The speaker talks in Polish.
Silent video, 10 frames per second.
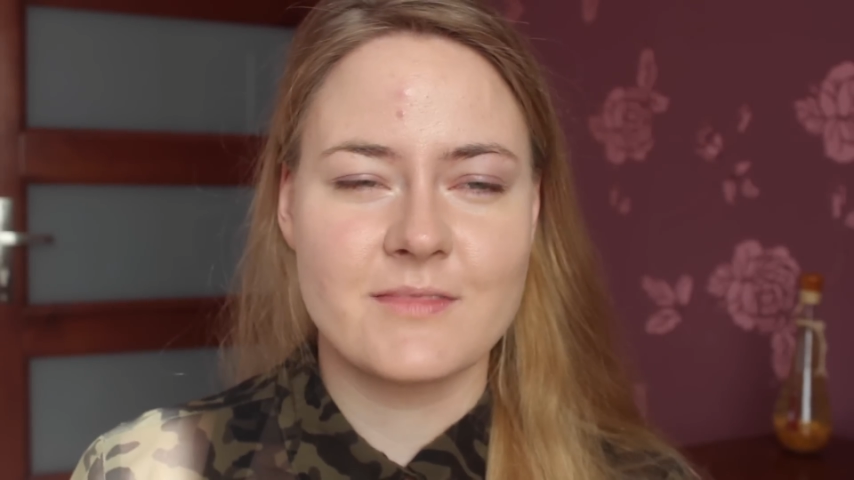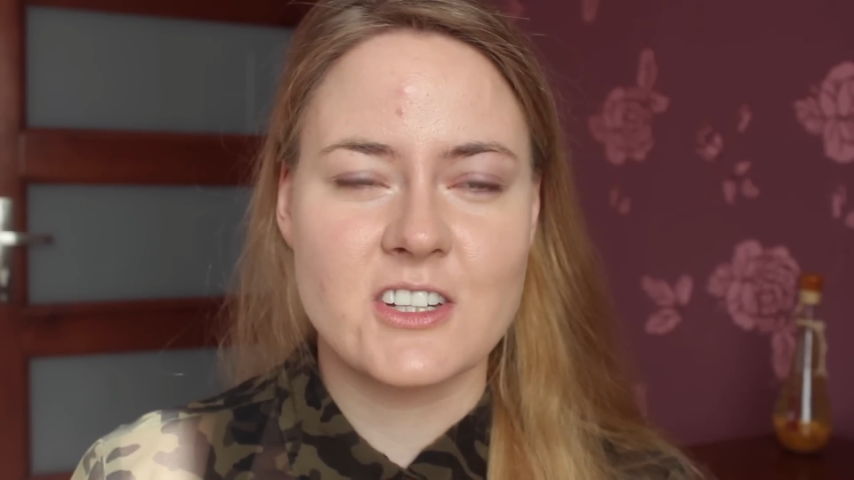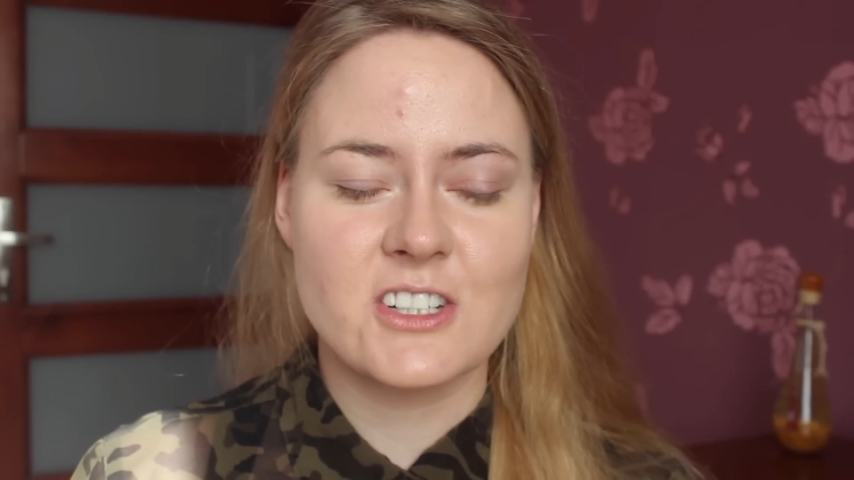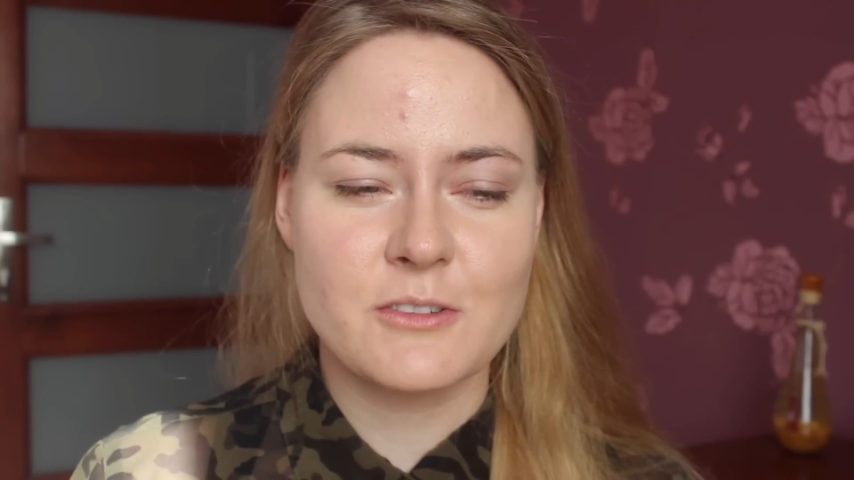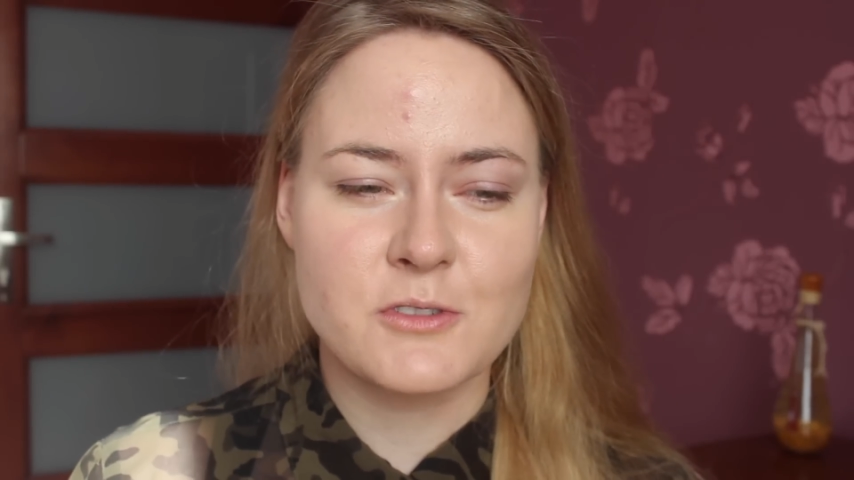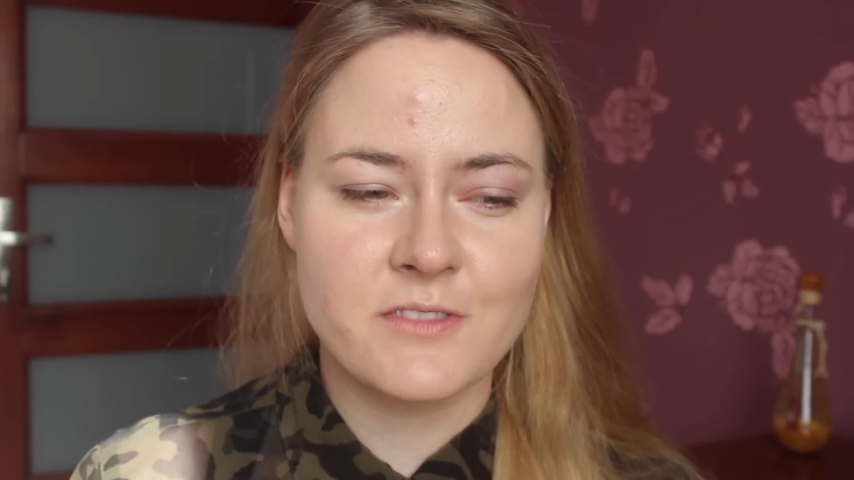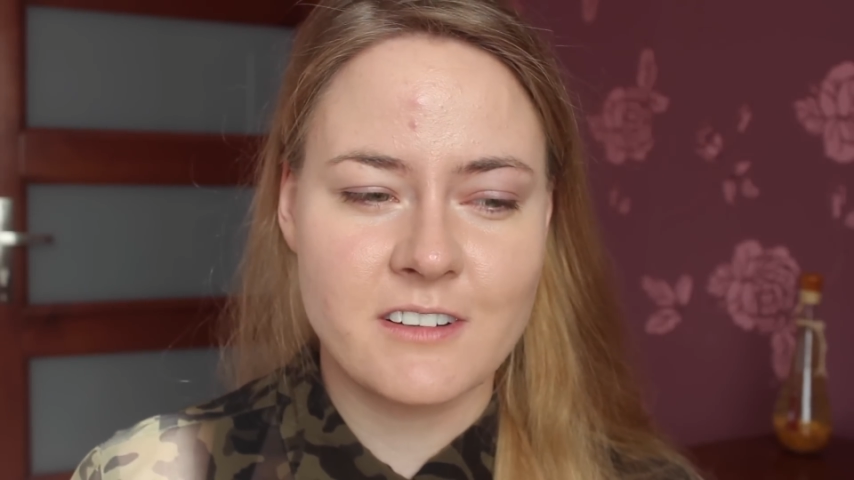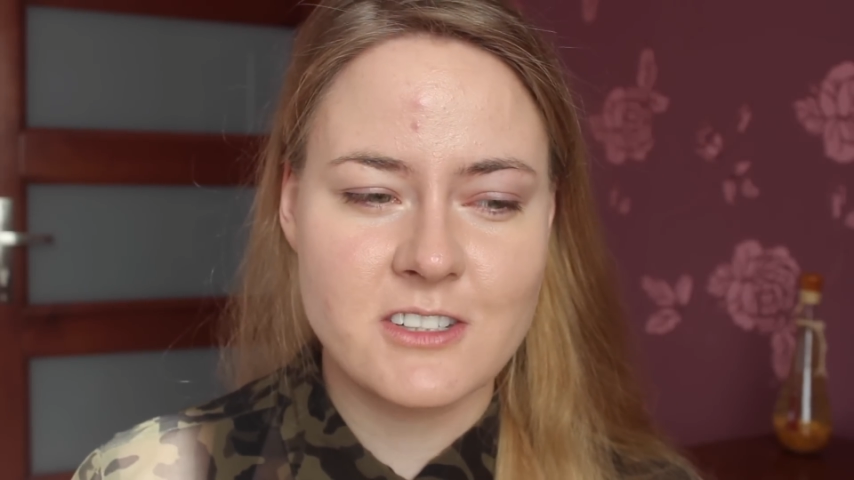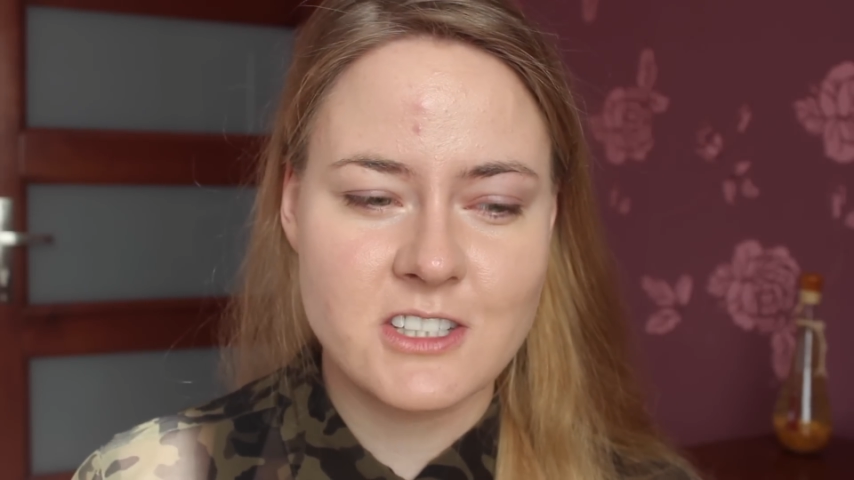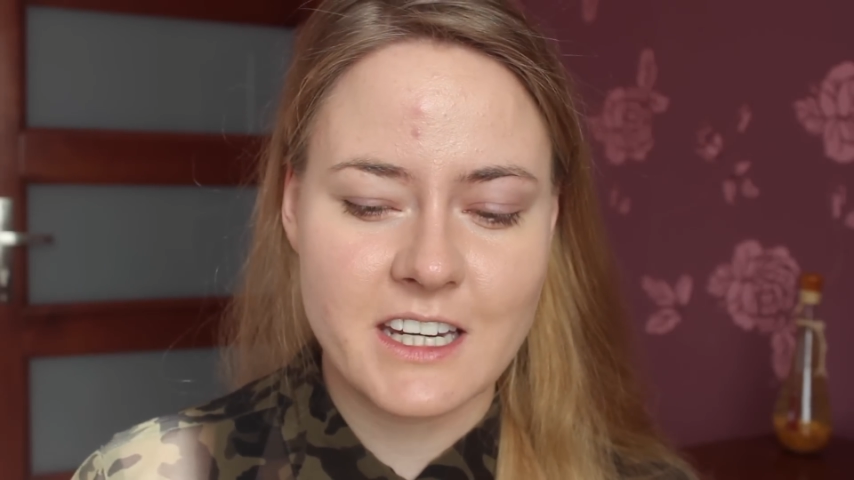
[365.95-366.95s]
Jeżeli
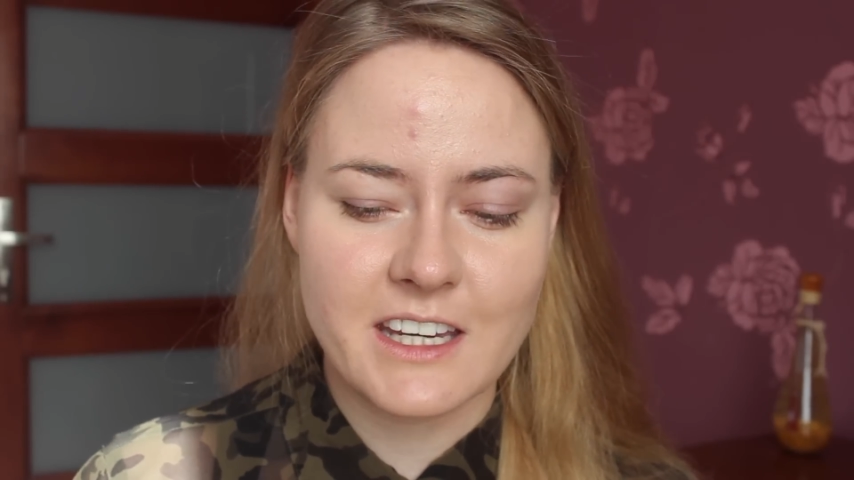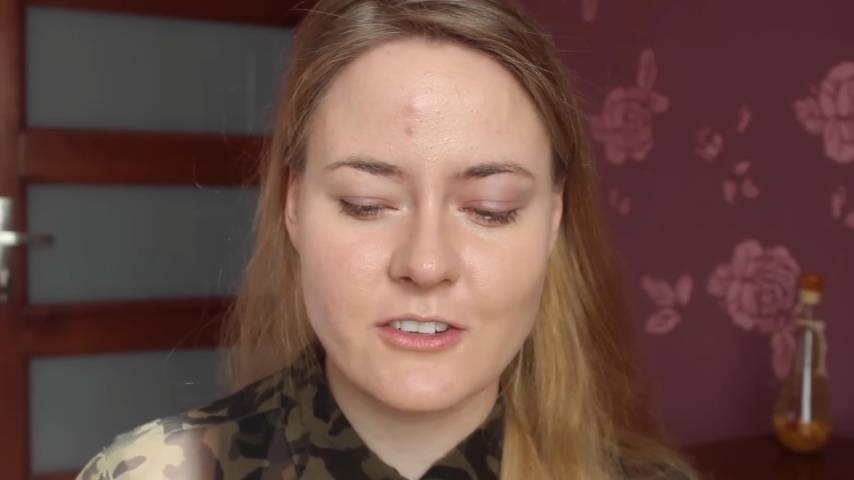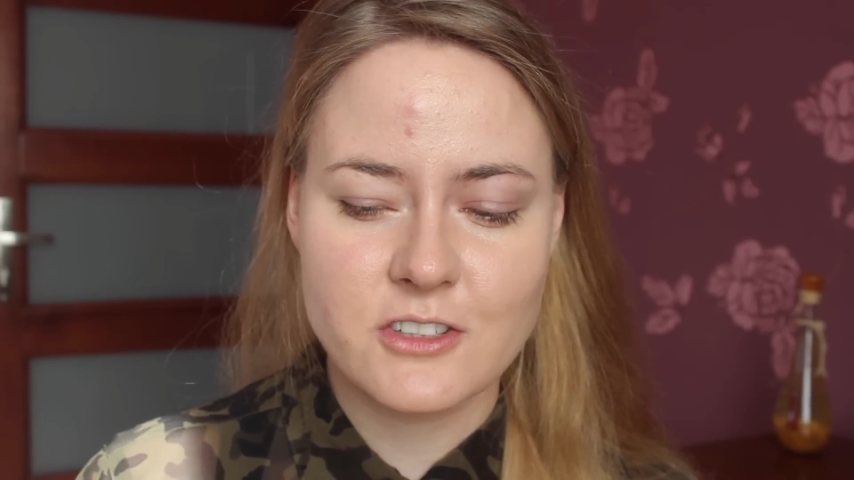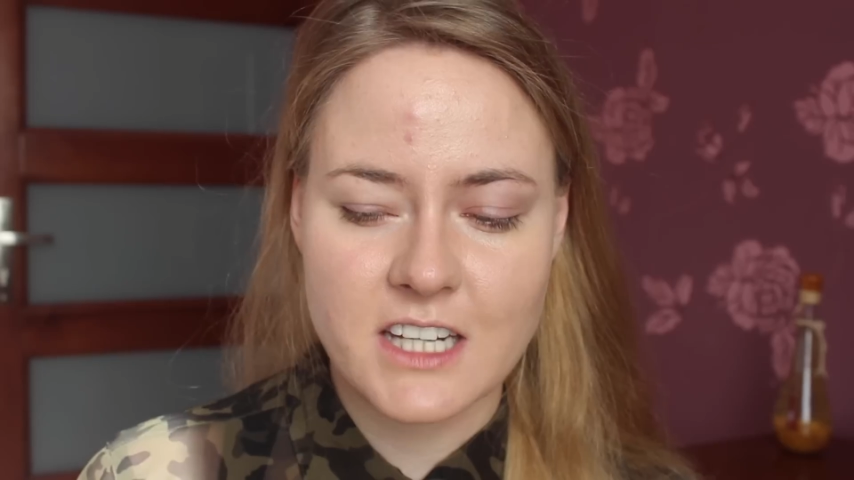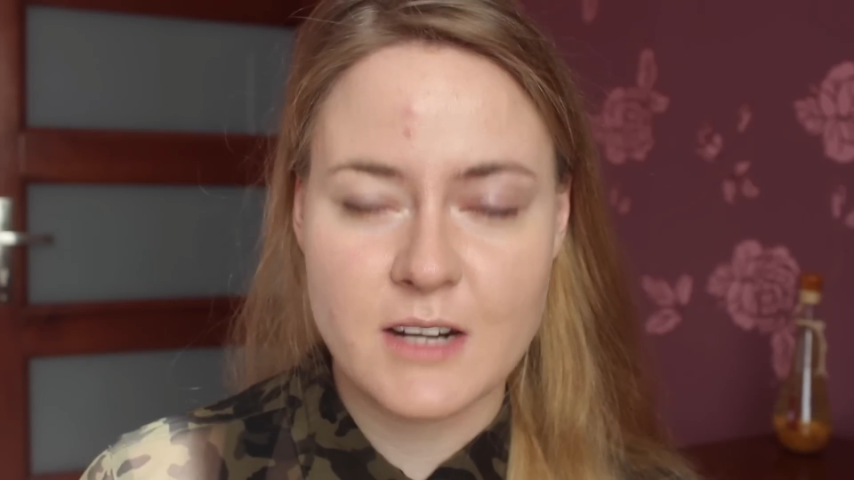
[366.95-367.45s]
używałyście jakiegoś